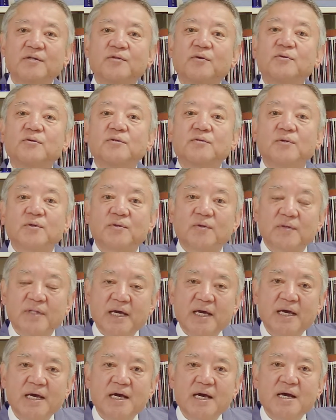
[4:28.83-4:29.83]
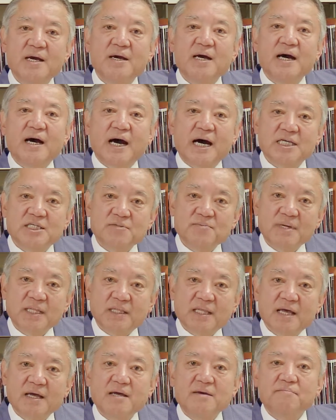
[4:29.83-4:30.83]
ということで初め
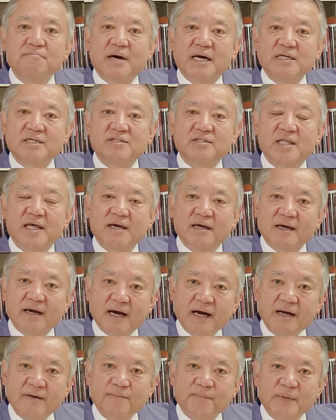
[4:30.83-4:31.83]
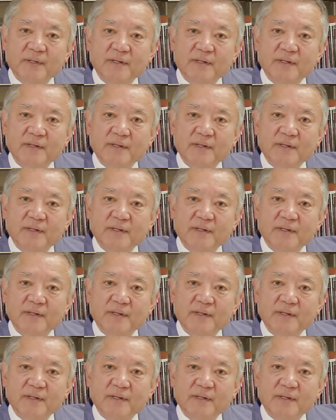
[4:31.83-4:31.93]
てマリシテンが